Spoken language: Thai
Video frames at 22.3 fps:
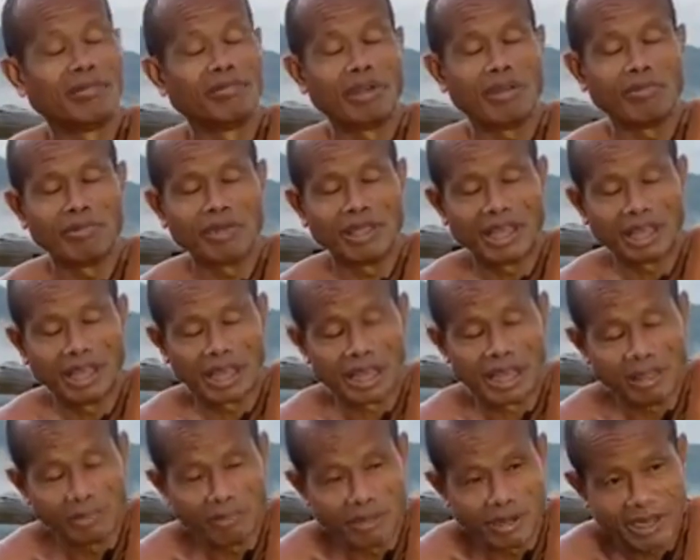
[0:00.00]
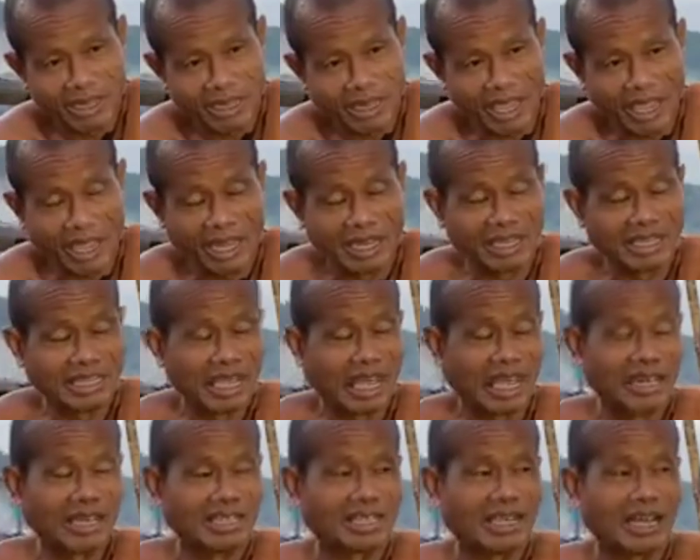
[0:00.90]
มันเลยไม่มีอะไรเป็น
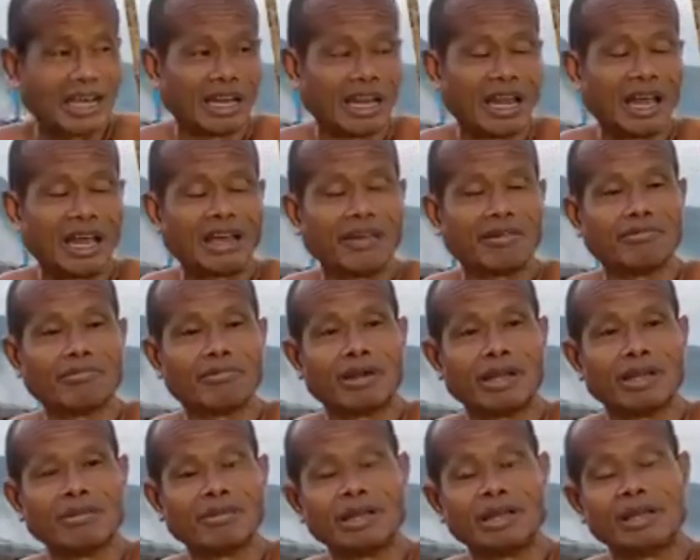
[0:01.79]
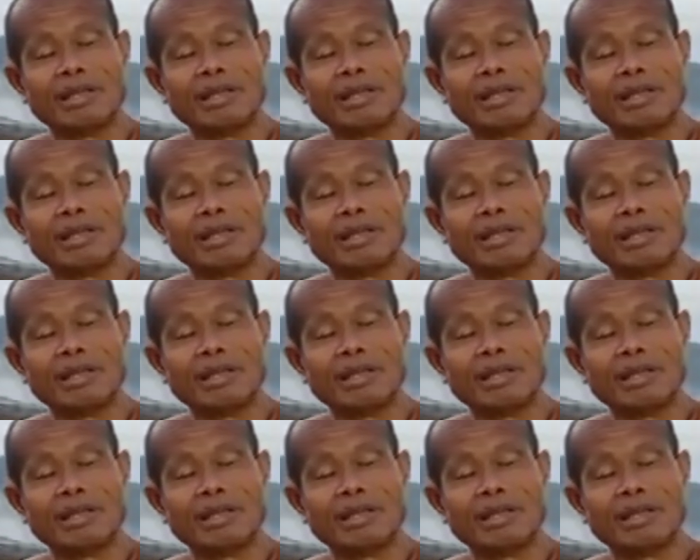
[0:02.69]
แก่นสารสาระ